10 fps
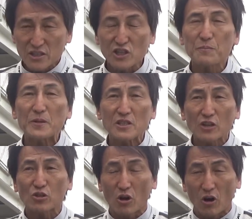
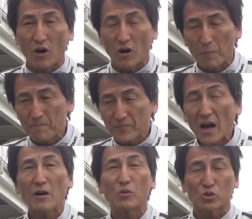GPZ
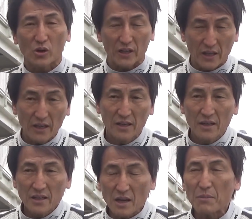ターボとかね
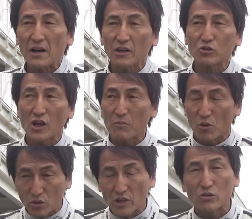ヤマハの
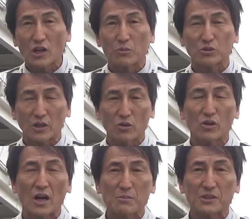ターボホンダのターボとかいろ
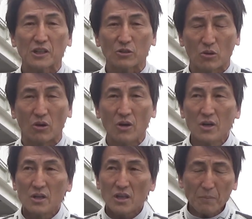いろありましたけど
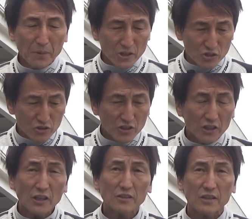やっぱり純
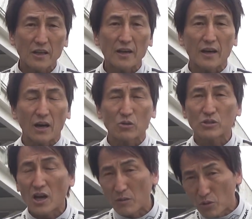正だってあの
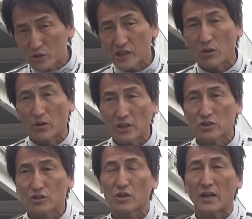ターボ車をね
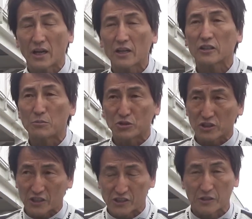作るのはなかなか
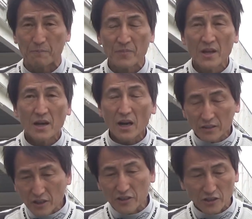難しい
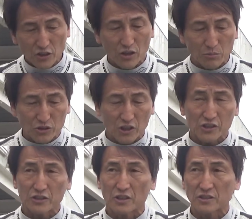安定させるのは難
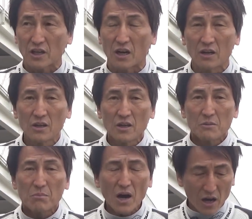しいんですが
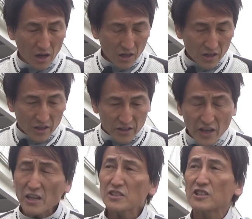まあ
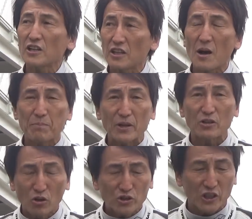原点でやっぱ
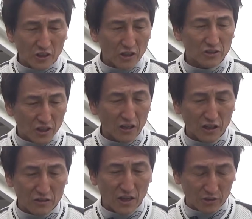りよくセッティングされ
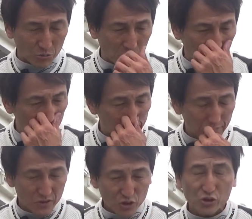てるなと思います
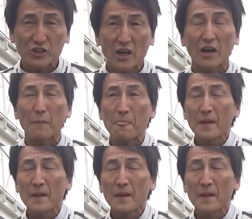そして